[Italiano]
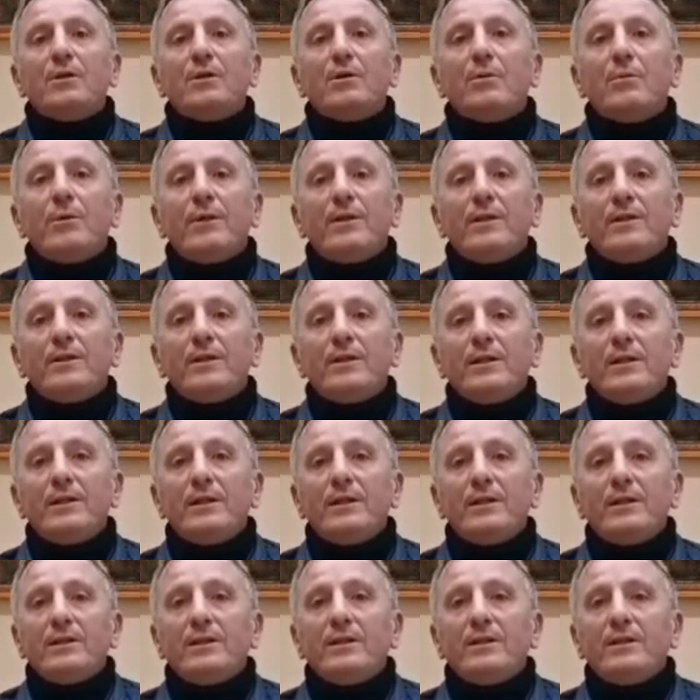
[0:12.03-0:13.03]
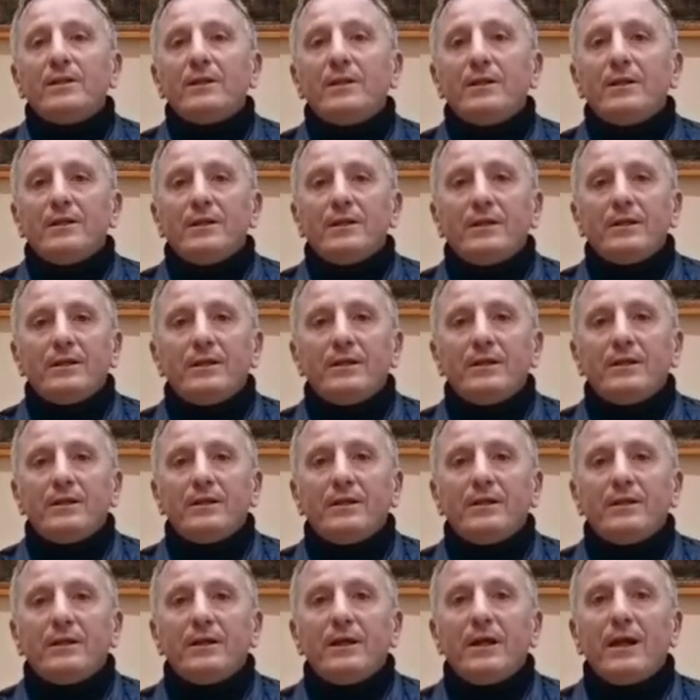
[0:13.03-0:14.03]
quindi
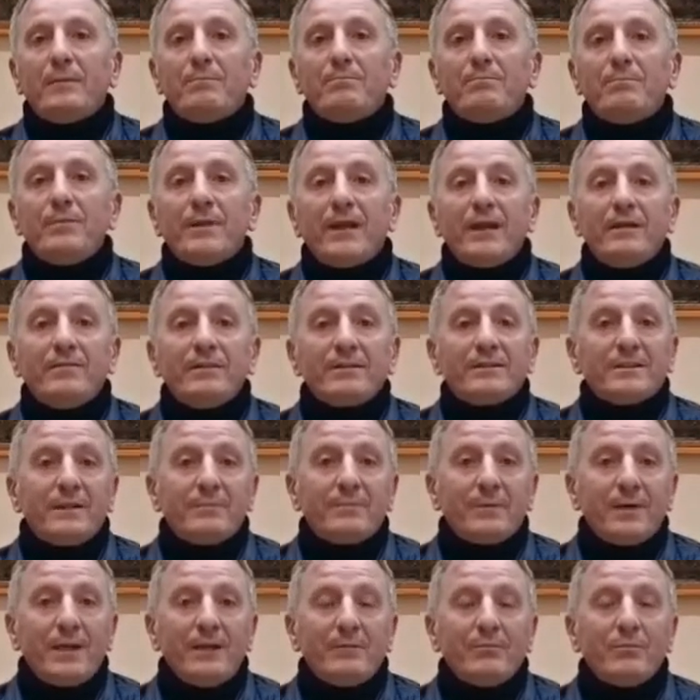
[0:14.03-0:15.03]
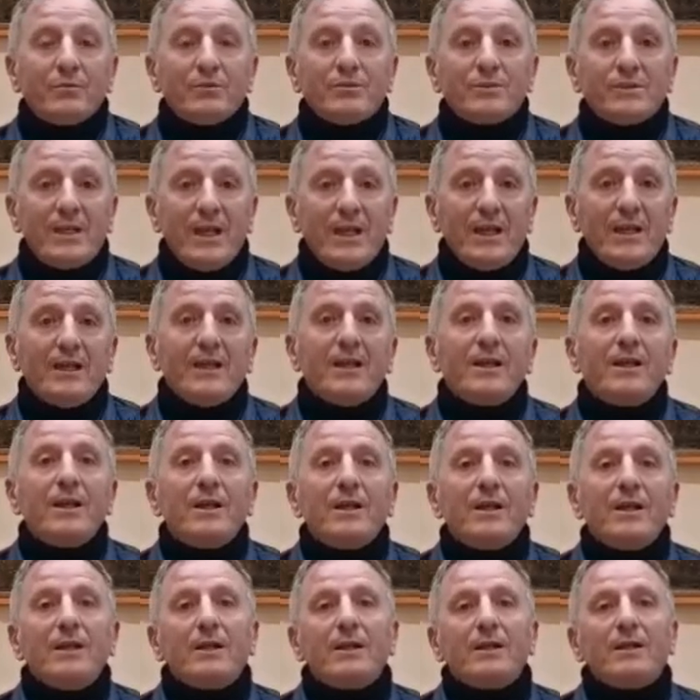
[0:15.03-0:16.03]
eh, a breve sapremo se
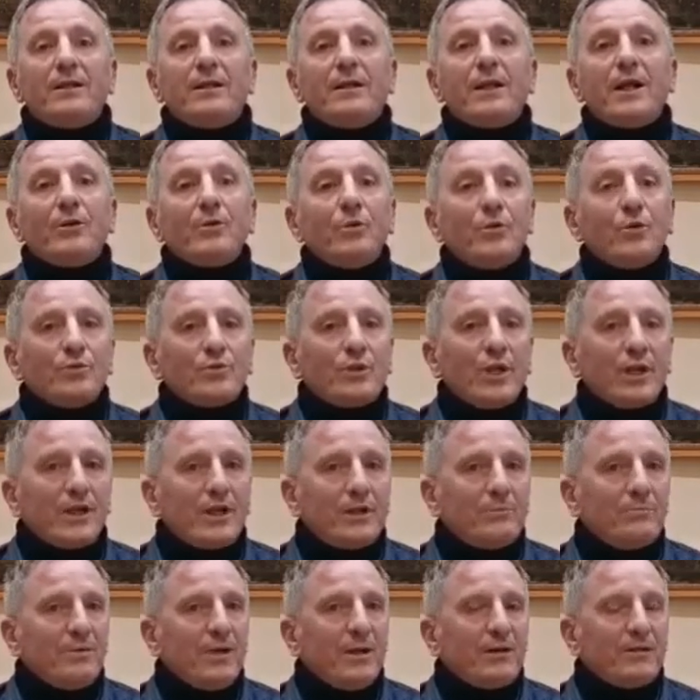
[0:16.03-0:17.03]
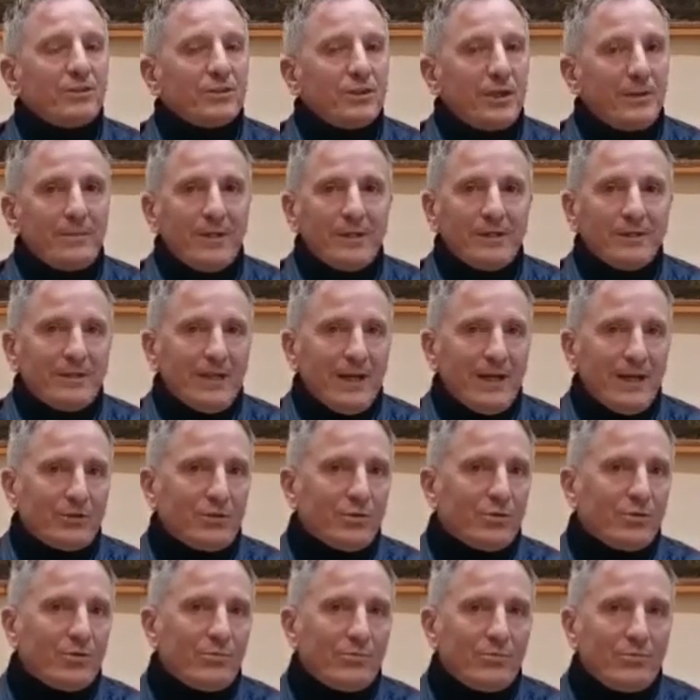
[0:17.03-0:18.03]
eh, la nota che mi ha già
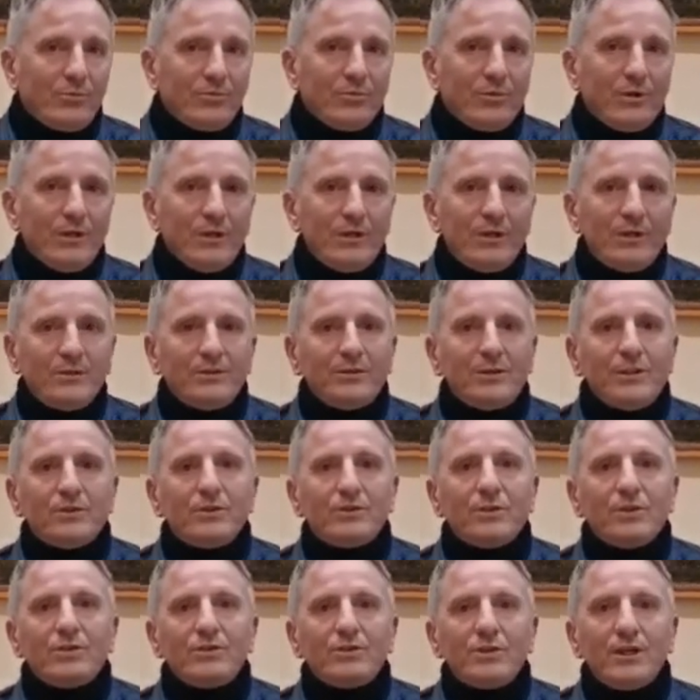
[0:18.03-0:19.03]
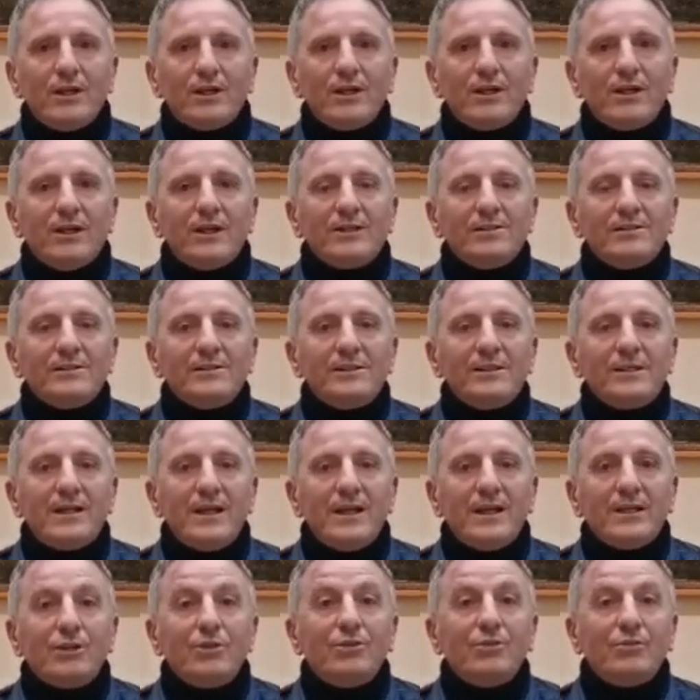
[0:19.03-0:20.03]
mandato comunque il direttore generale della
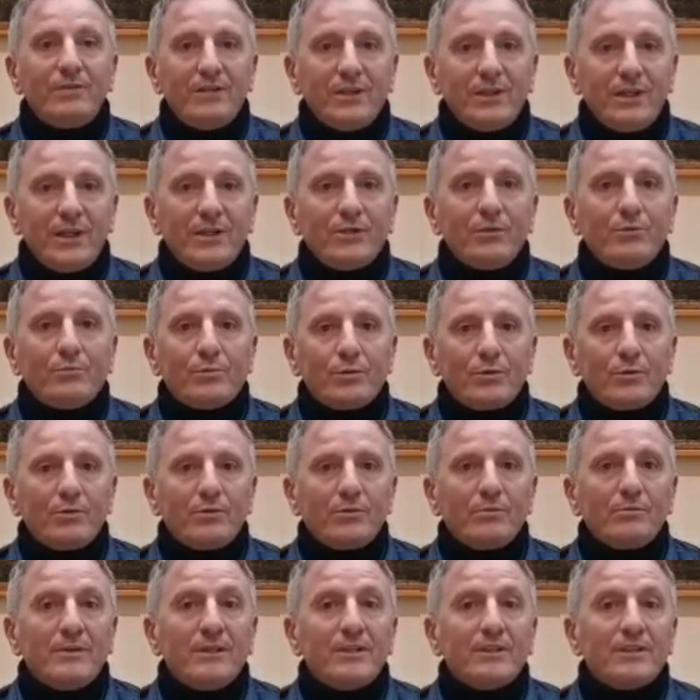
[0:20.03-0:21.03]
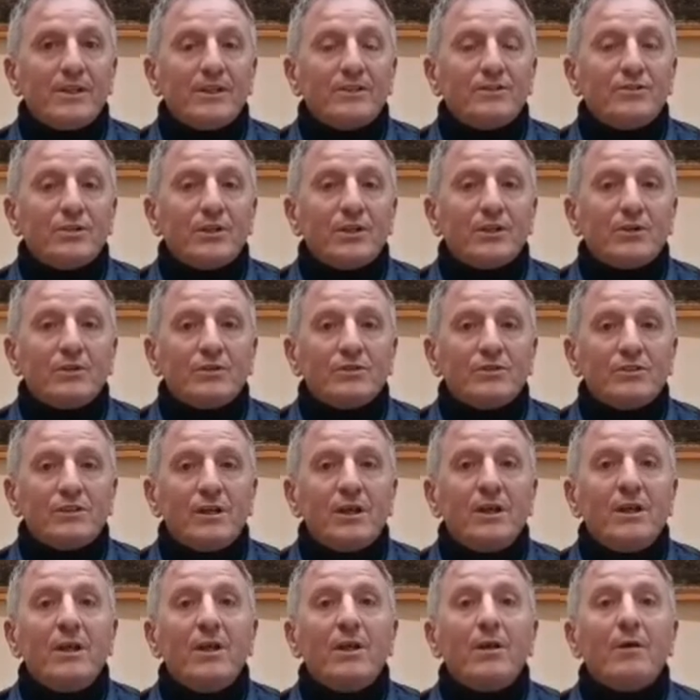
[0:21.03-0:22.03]
Zichieti dove chiede un prolungamento della zona rossa
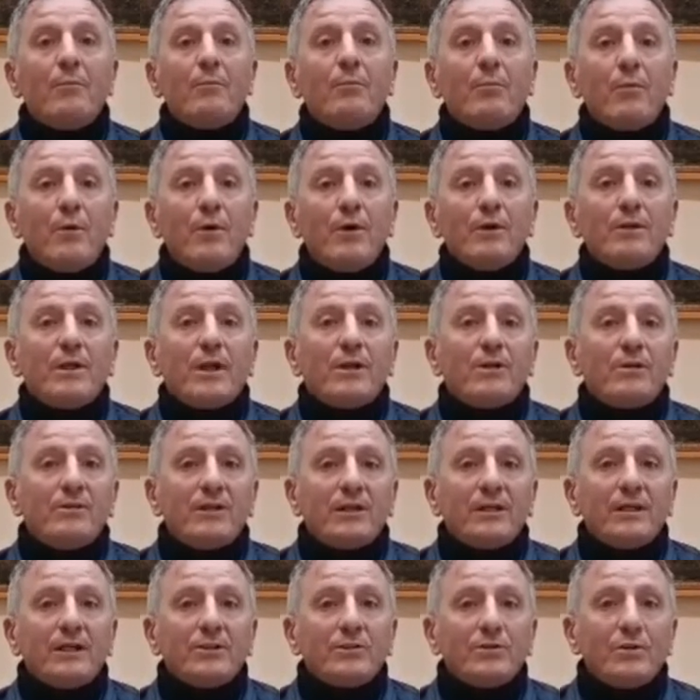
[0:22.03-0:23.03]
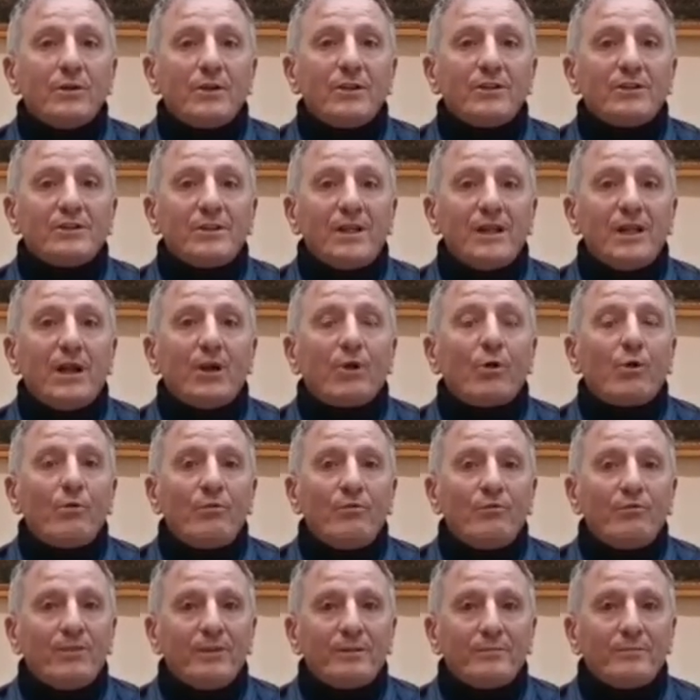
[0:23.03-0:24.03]
poi dal governatore sarà
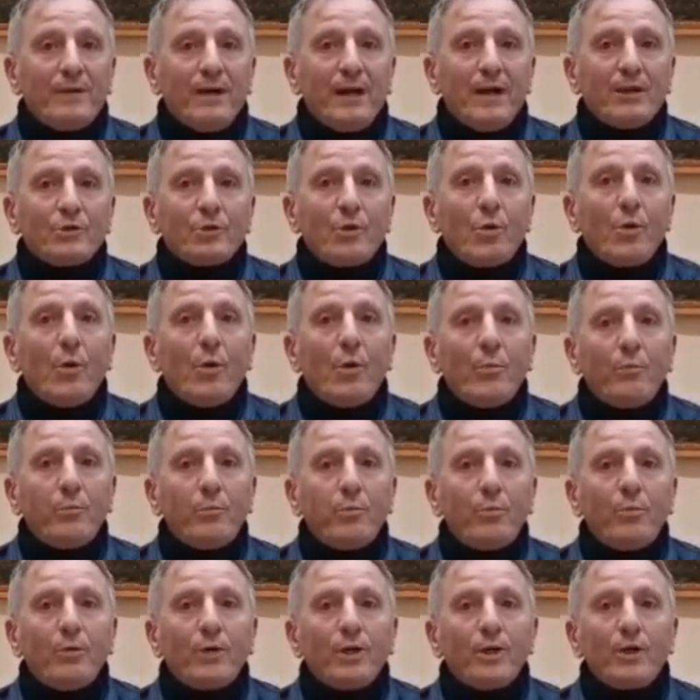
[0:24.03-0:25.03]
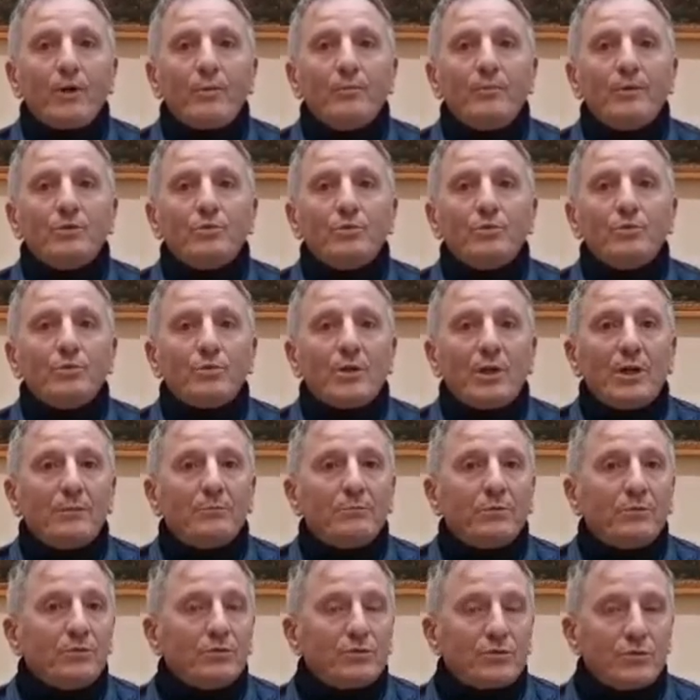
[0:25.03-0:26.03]
confermato oppure come tutto
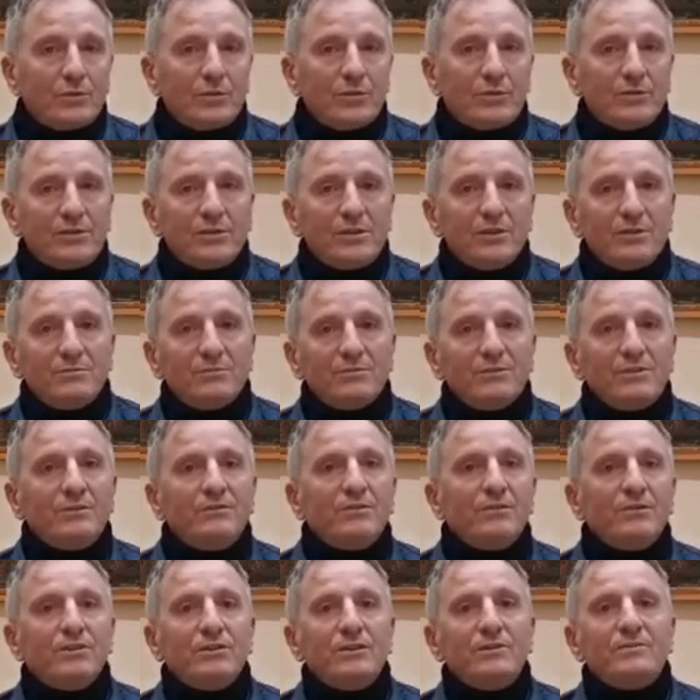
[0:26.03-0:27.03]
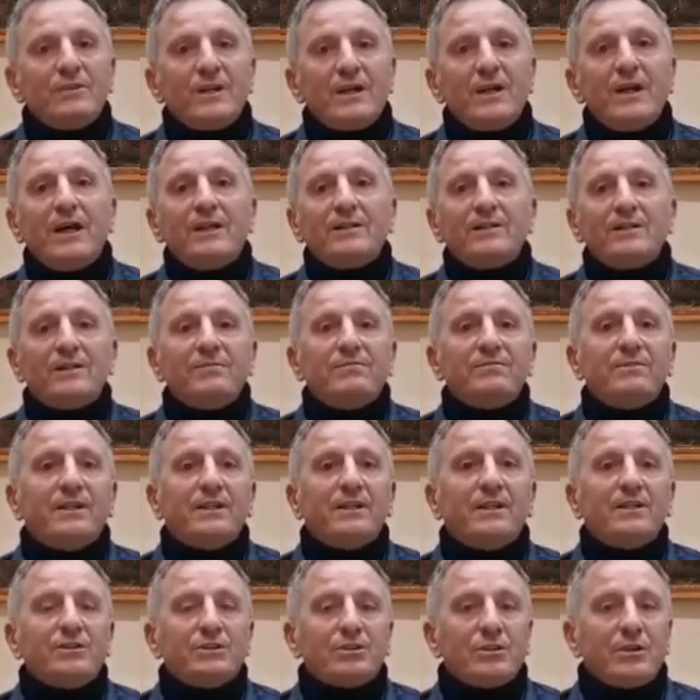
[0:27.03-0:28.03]
l'Abruzzo e così che si vocifra andrà a finire
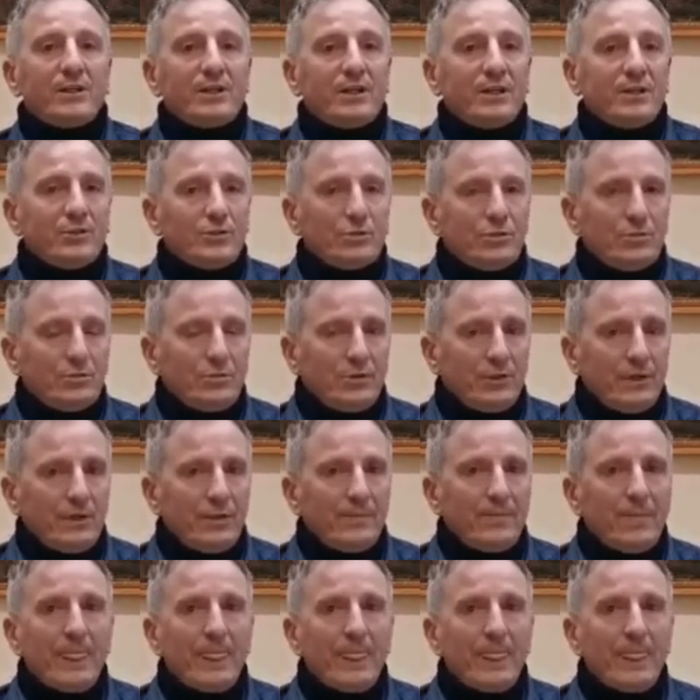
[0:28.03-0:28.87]
in zona arancione.